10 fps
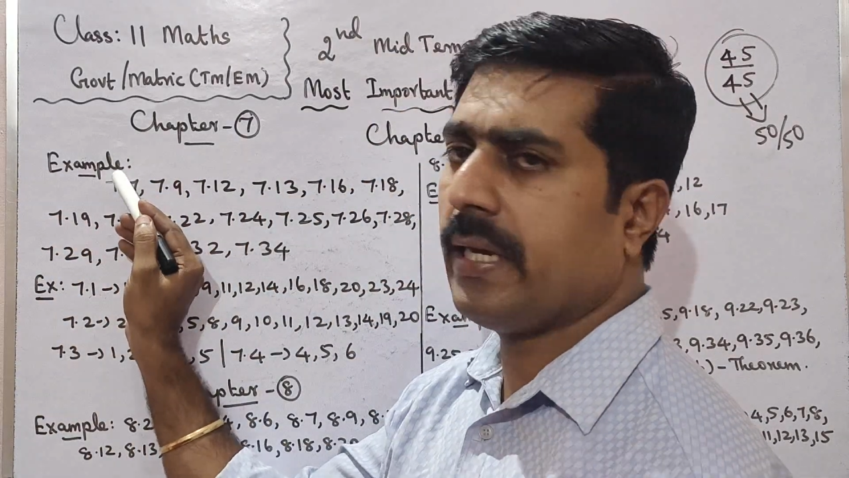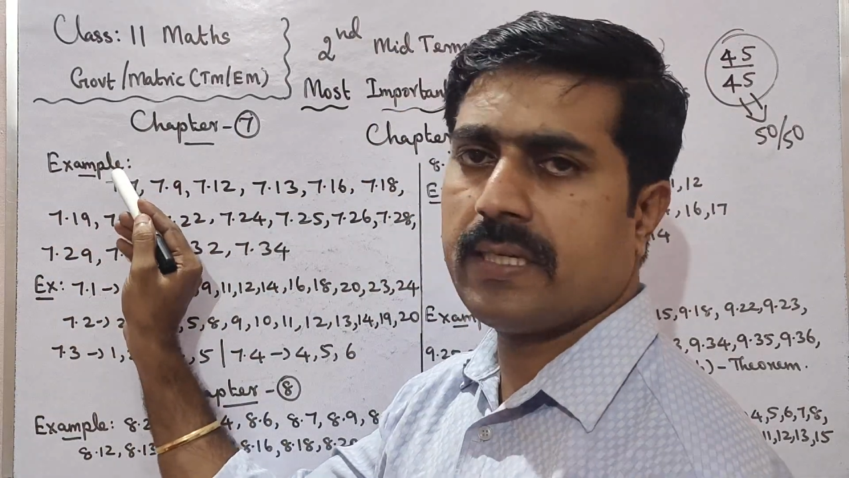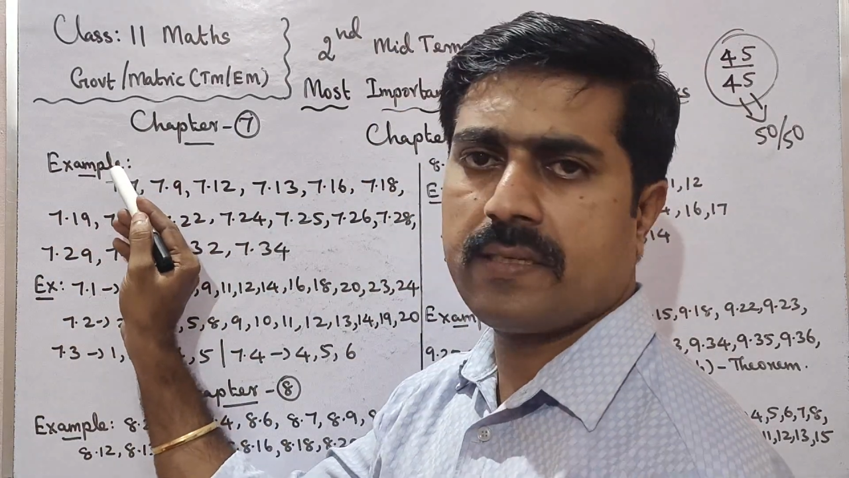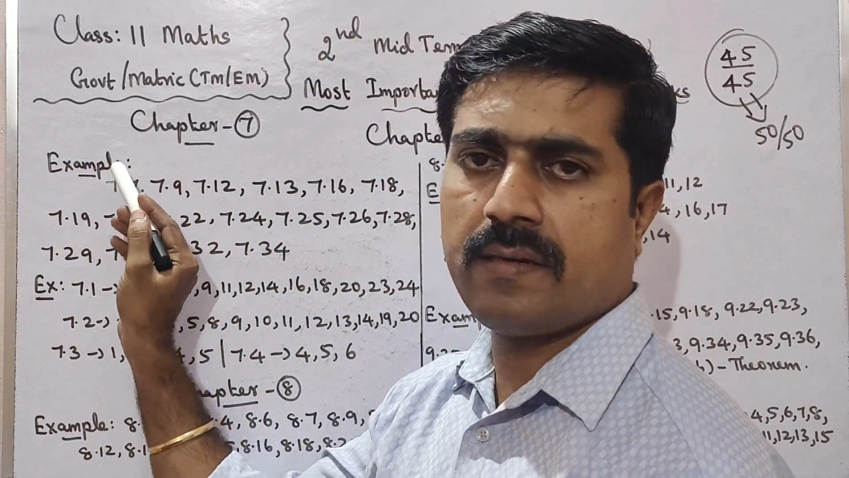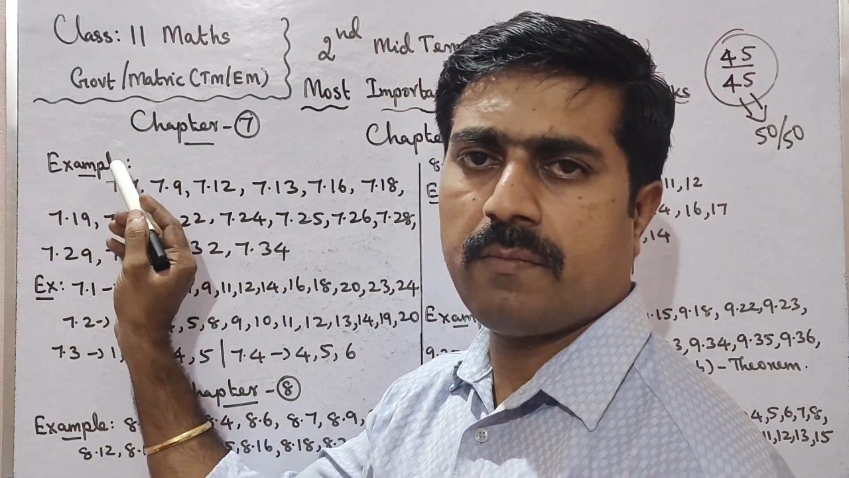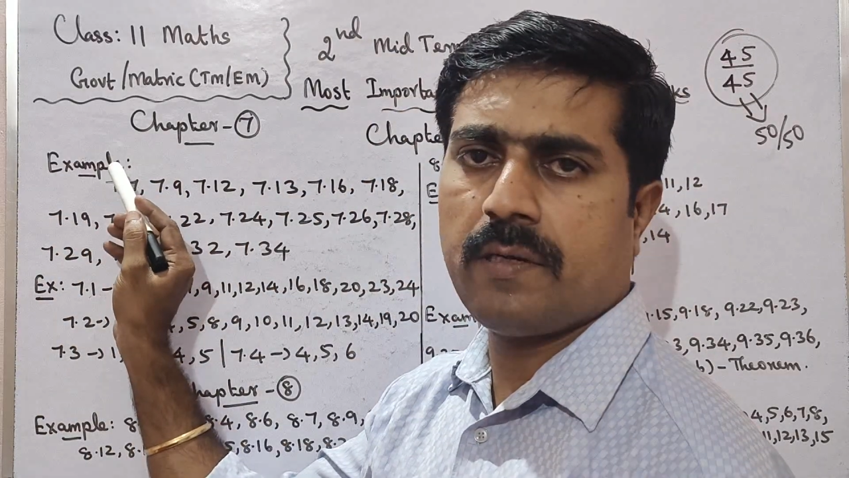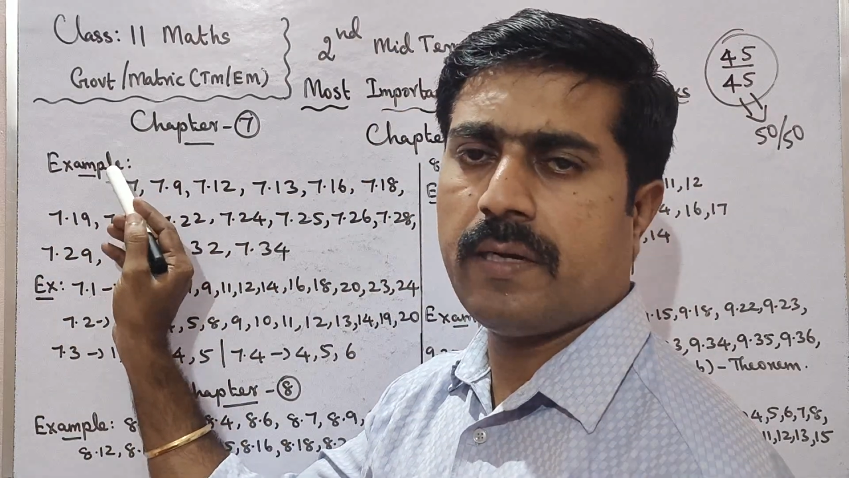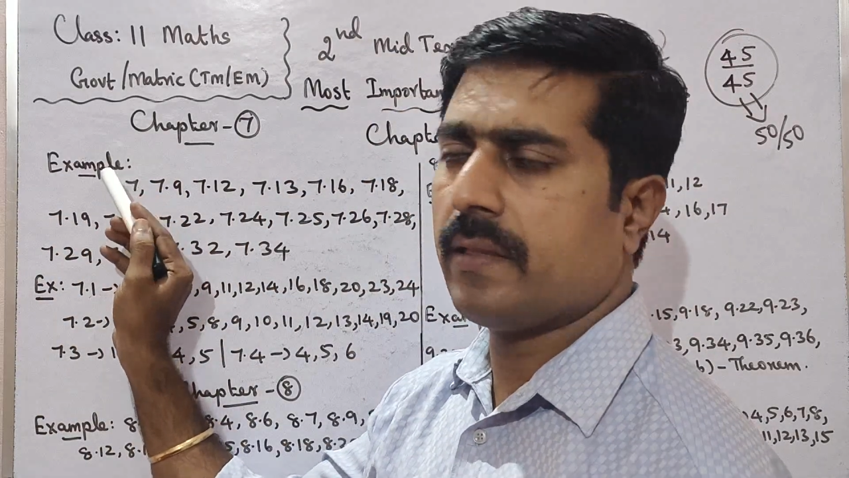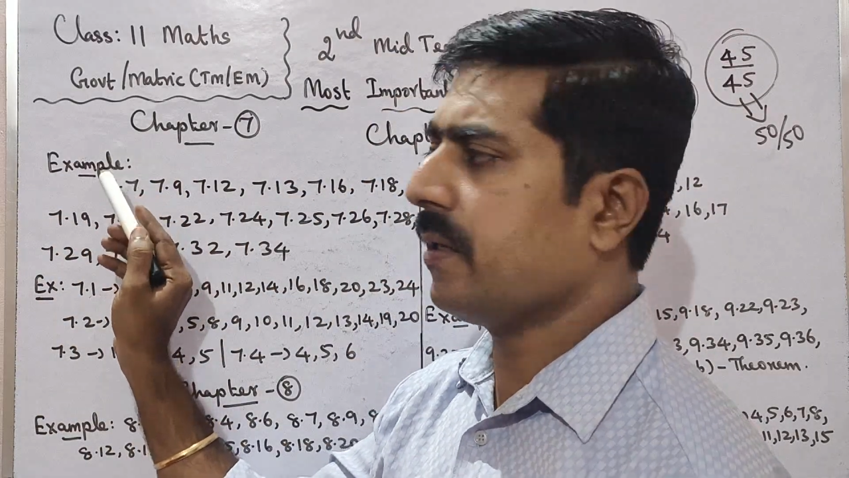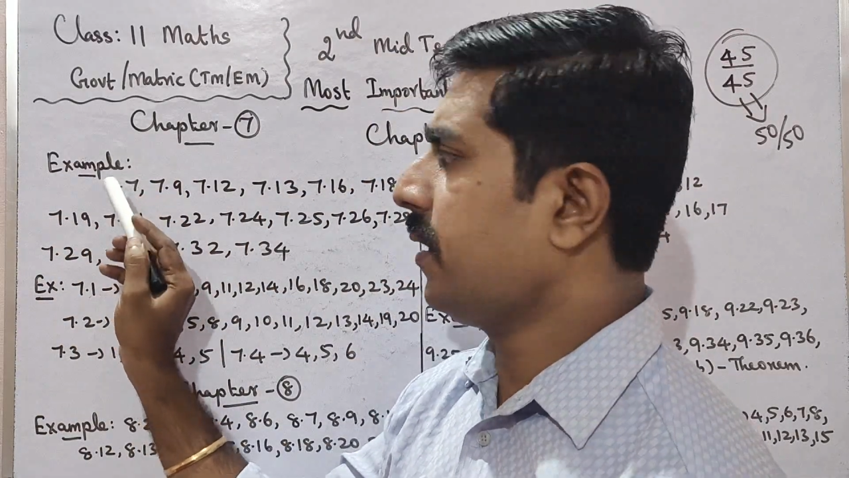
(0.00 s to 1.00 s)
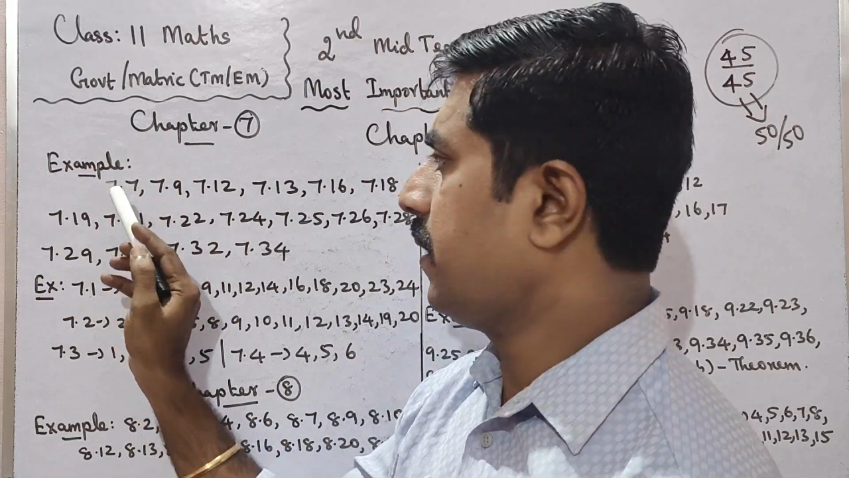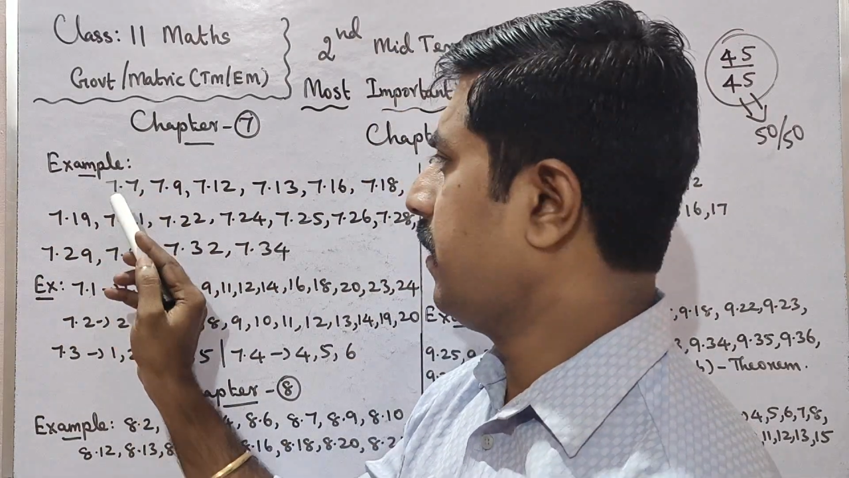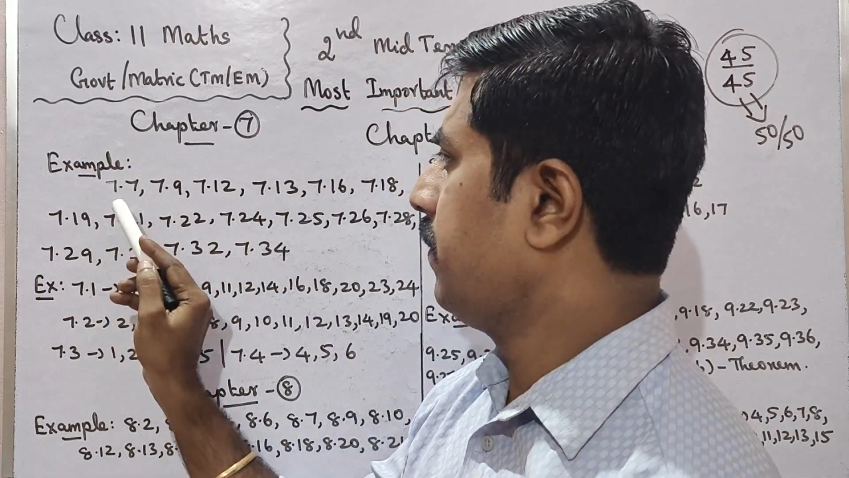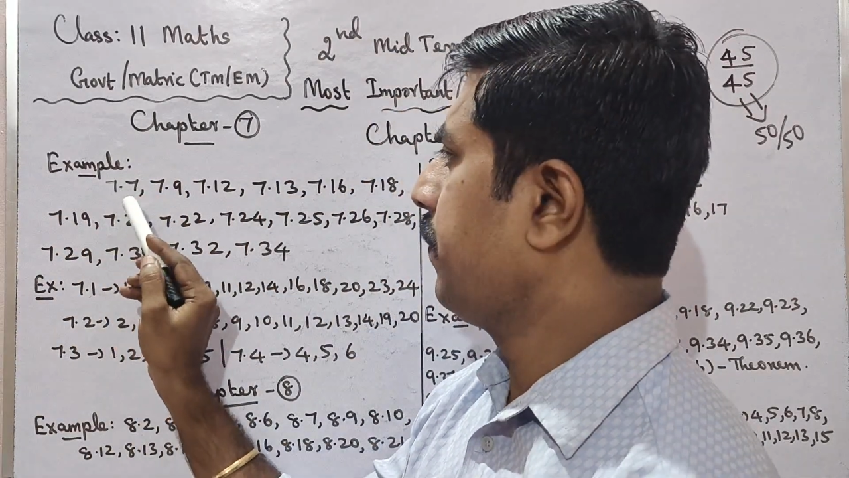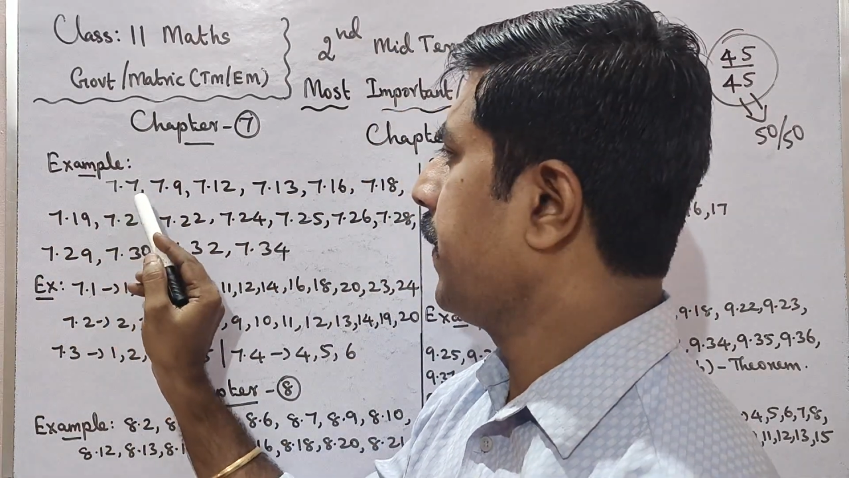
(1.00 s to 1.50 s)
எக்ஸாம்பிள் எடுத்துக்காட்டு